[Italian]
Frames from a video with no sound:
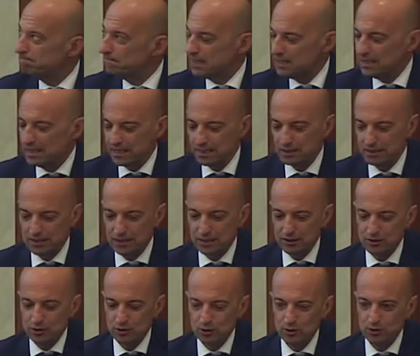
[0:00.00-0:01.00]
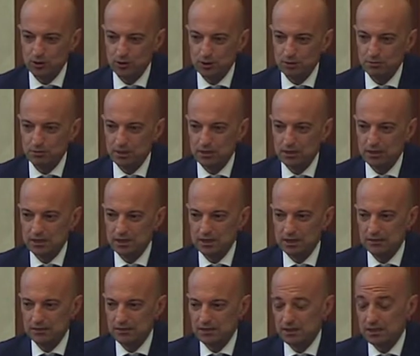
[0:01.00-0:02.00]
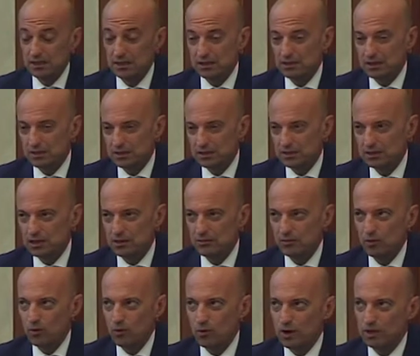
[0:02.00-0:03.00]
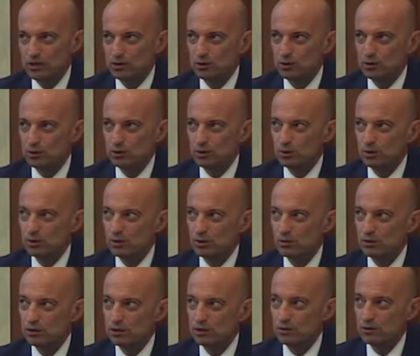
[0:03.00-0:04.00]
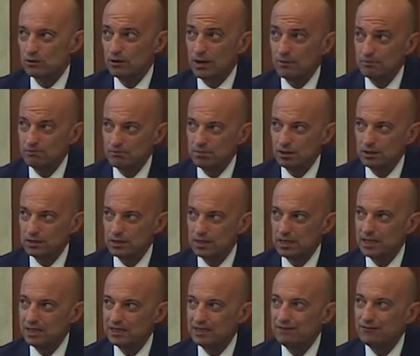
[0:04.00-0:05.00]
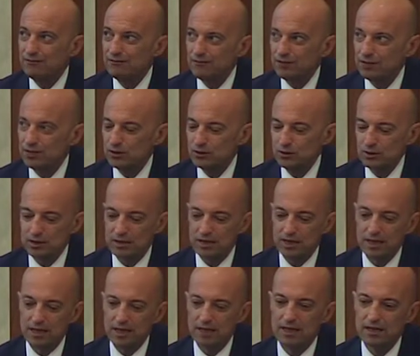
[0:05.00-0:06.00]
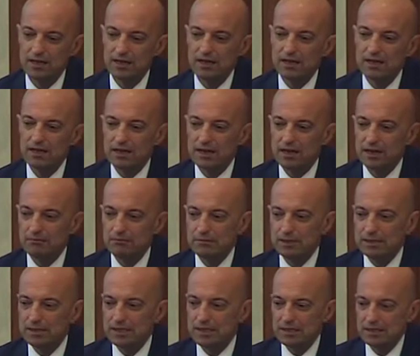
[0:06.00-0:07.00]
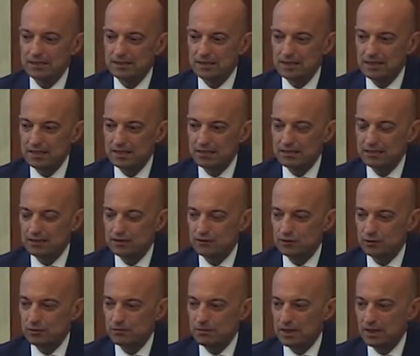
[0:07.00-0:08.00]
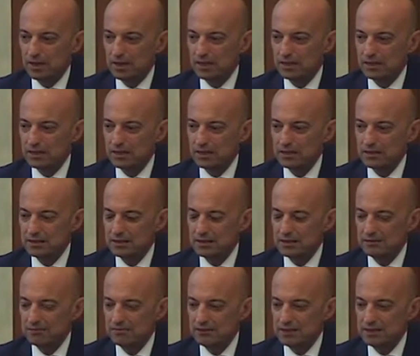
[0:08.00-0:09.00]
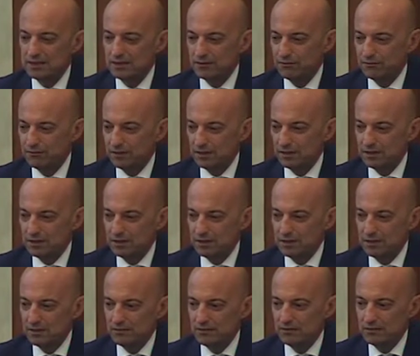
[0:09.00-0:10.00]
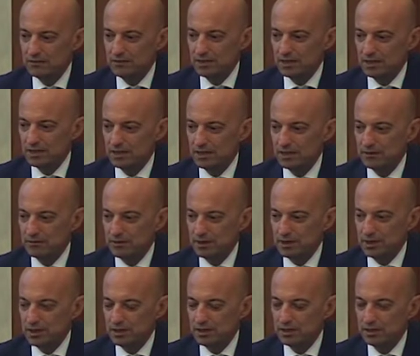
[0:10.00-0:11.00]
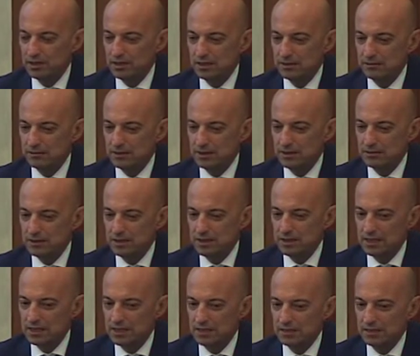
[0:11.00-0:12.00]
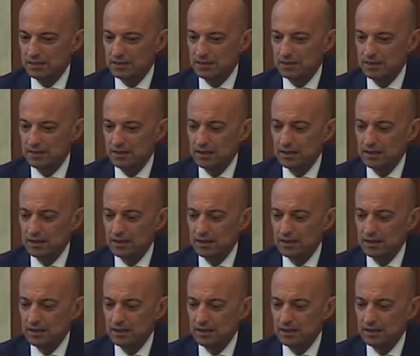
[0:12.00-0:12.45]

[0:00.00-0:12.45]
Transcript: a dare indicazioni, obiettivi, diciamo, quanto, quanto, ha poi delle difficoltà a metterle a terra e a trasformarle in, in servizi effettivi per, per, i cittadini e per i pazienti.